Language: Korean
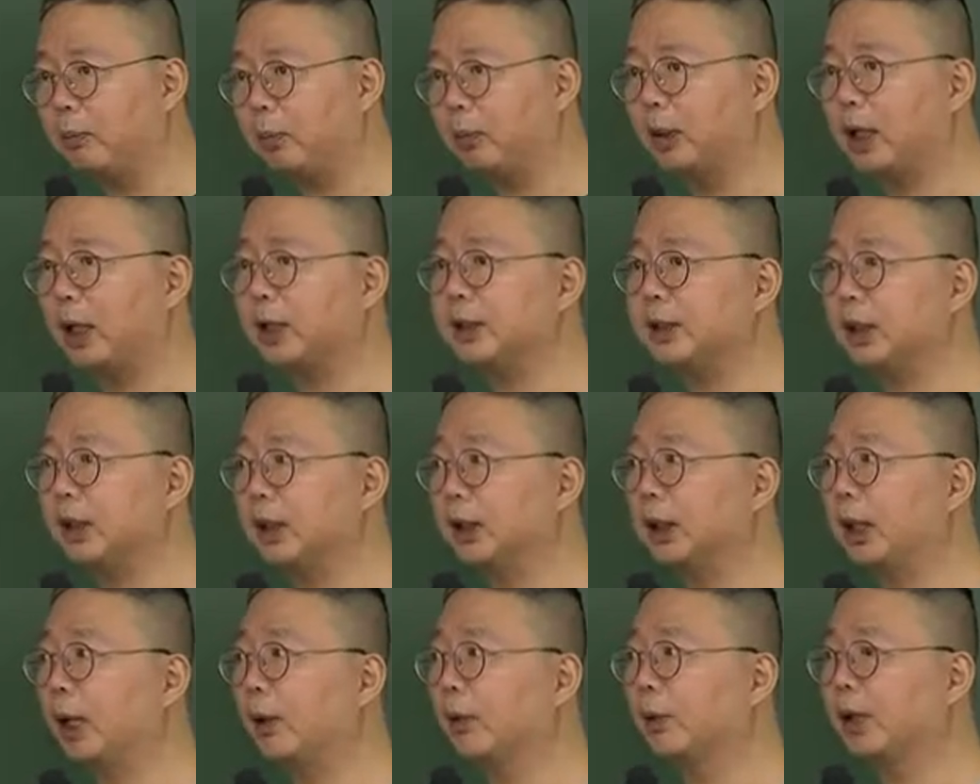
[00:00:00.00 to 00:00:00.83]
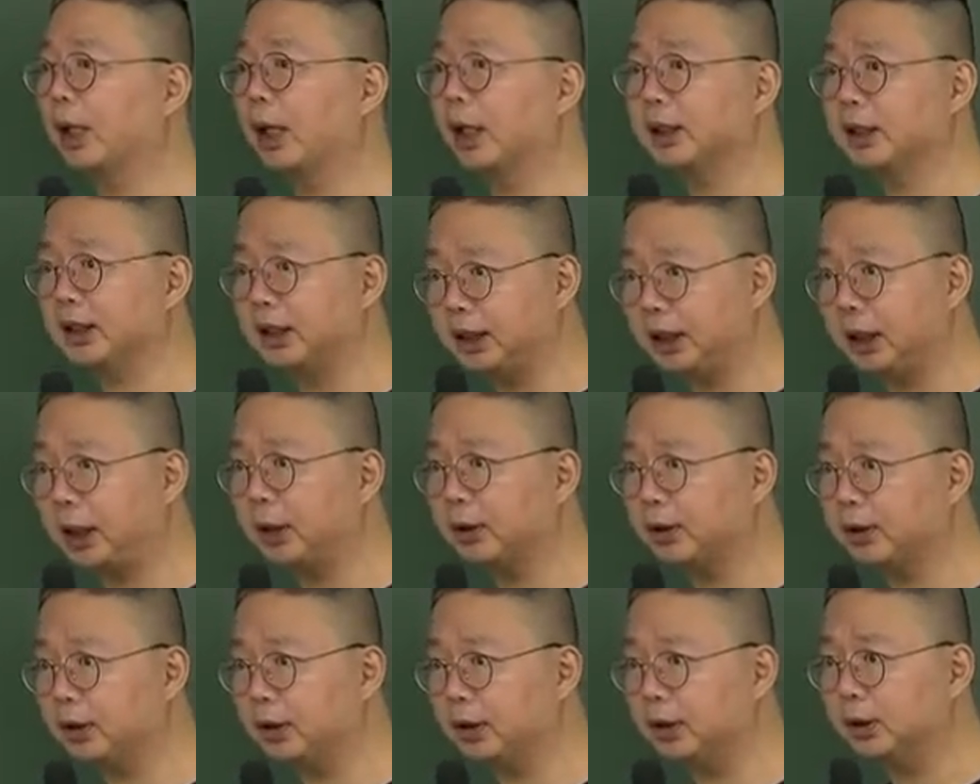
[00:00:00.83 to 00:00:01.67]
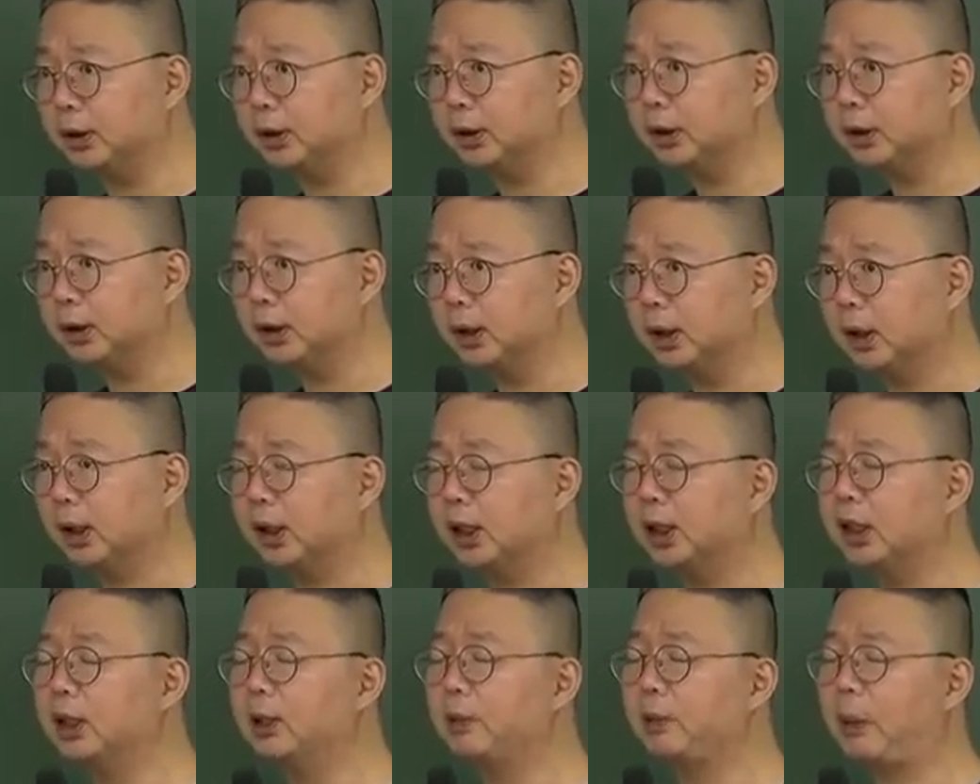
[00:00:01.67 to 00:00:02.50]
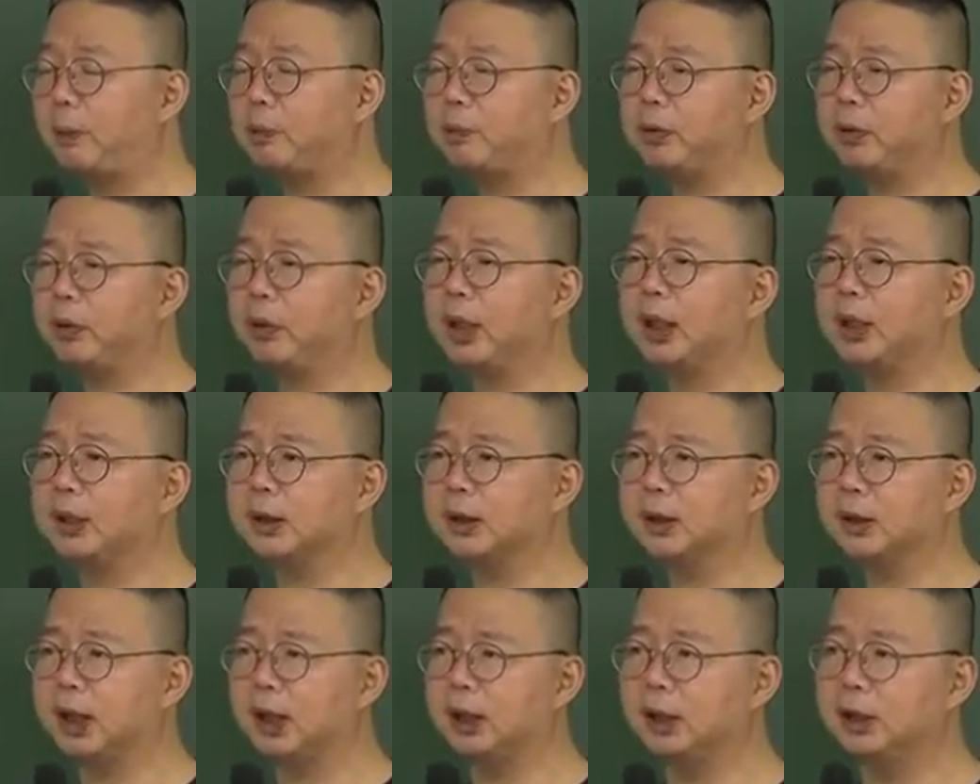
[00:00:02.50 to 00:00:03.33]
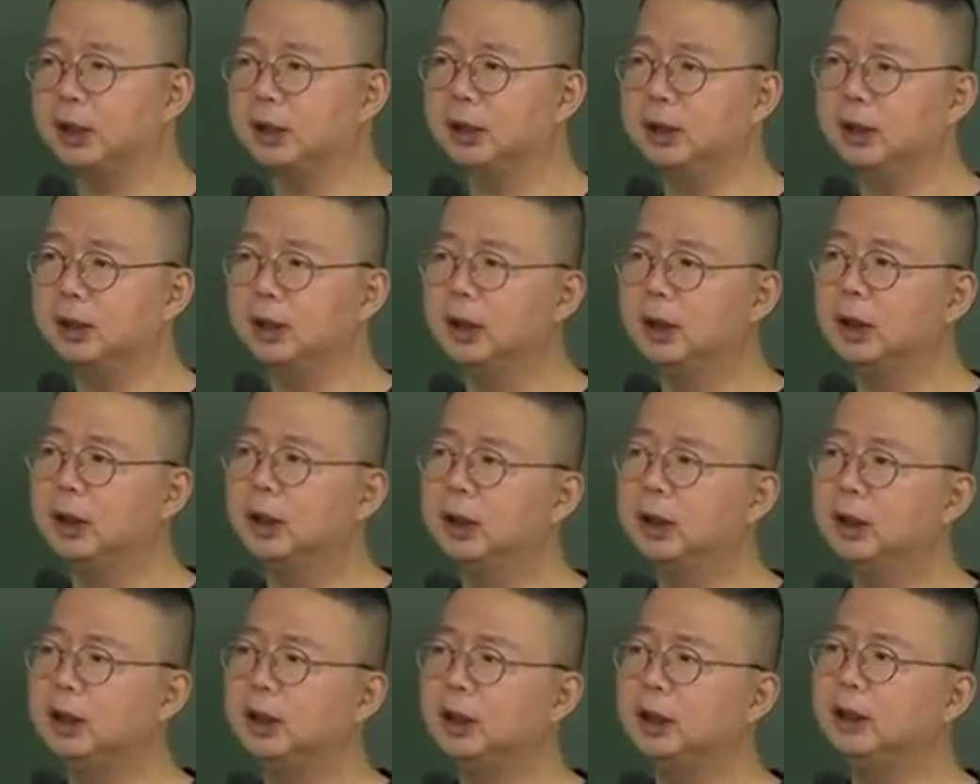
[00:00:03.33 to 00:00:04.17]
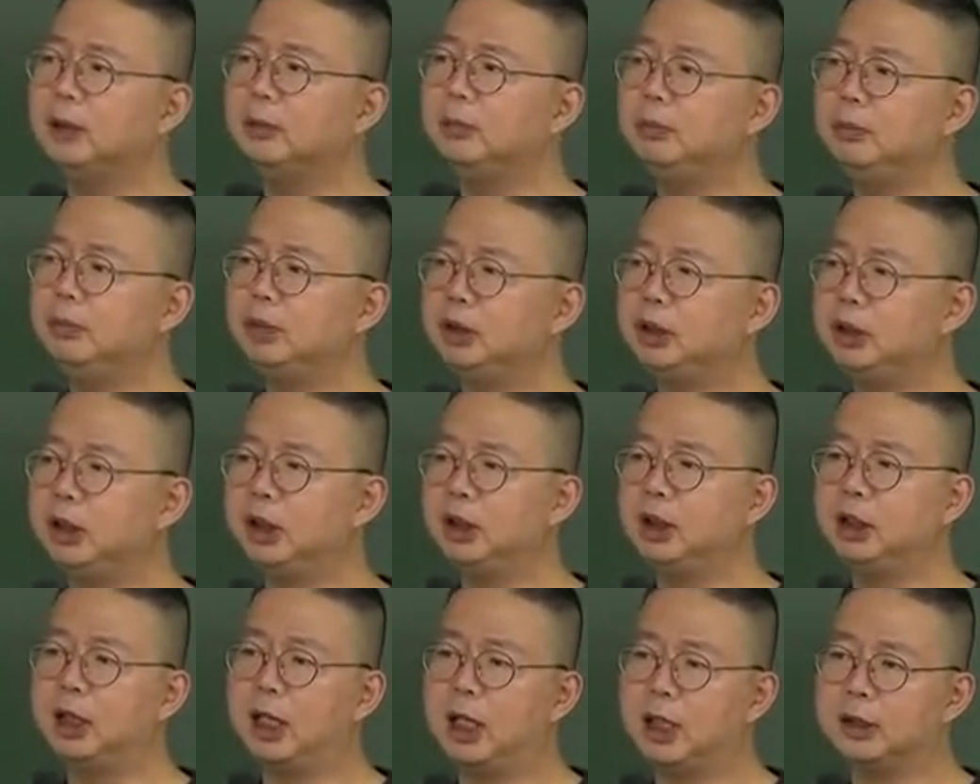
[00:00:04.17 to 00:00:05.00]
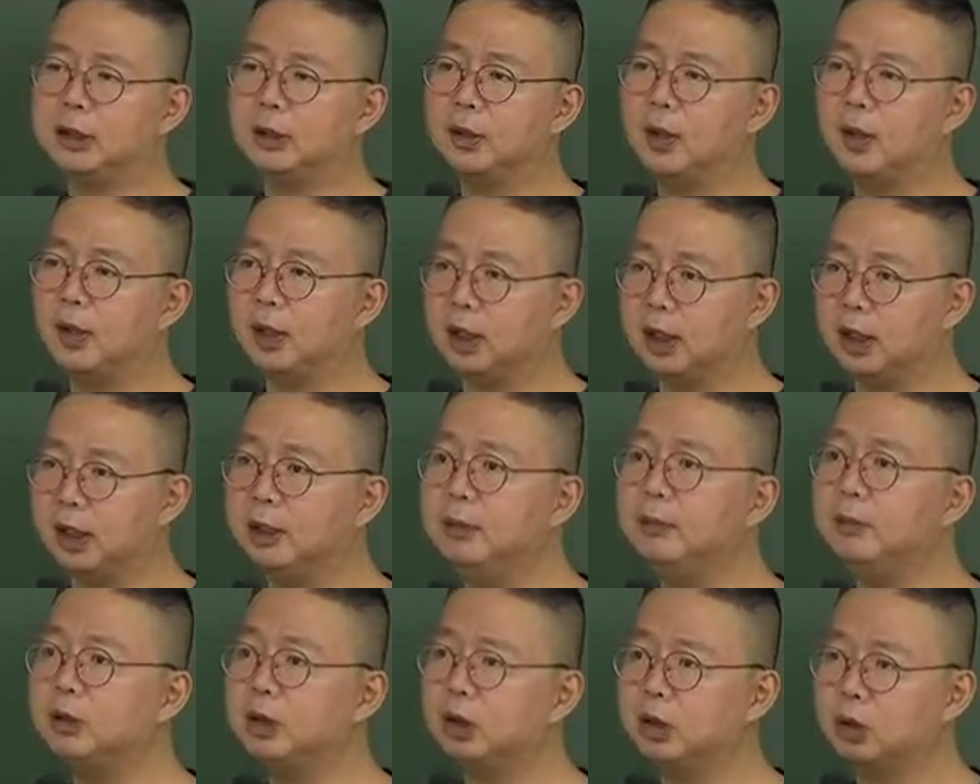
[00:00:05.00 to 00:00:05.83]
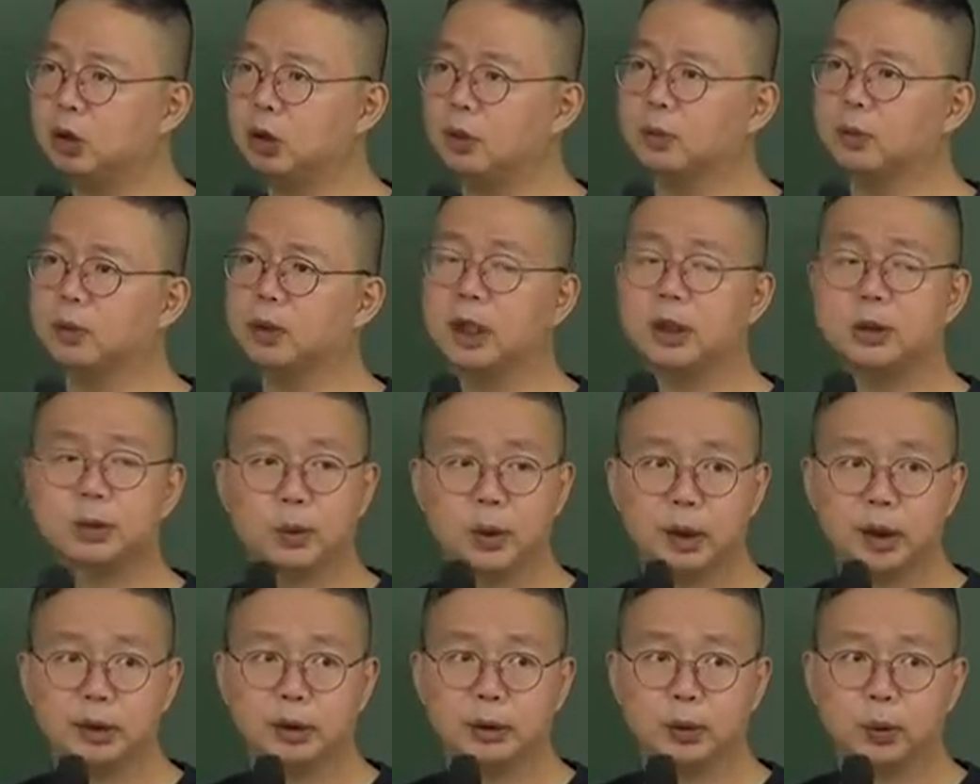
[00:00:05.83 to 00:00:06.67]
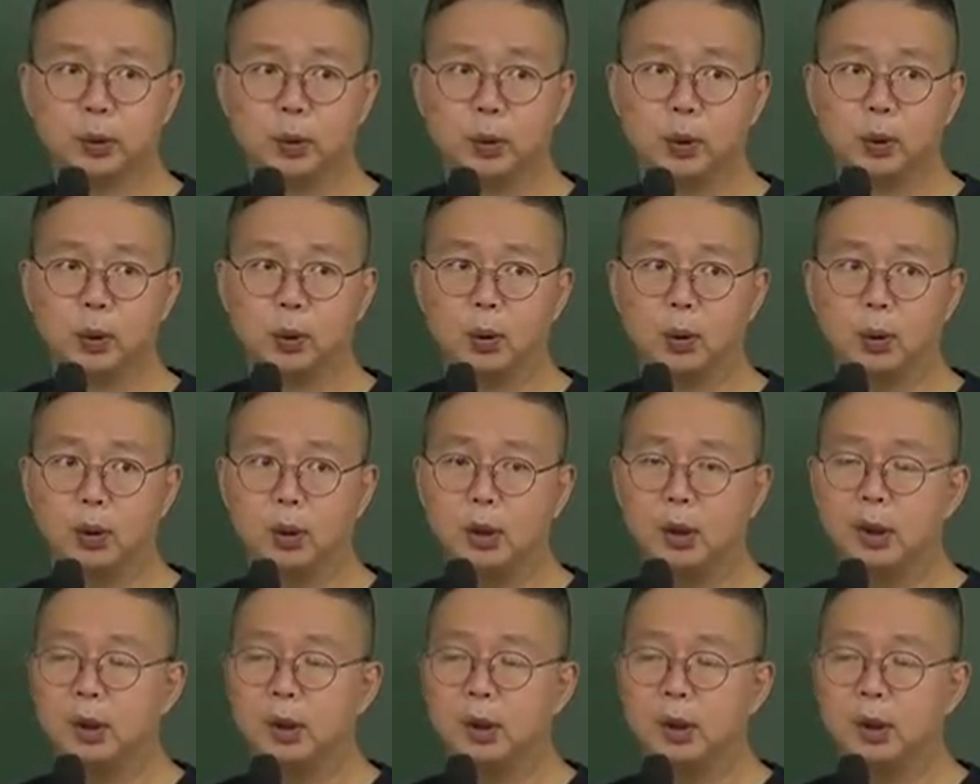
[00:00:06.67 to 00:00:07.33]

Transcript: 본안 재결이 나올 때까지 기다려서는 이런 긴급한 필요가 있을 때는 임시 행정행위, 임시 처분을 해줘가지고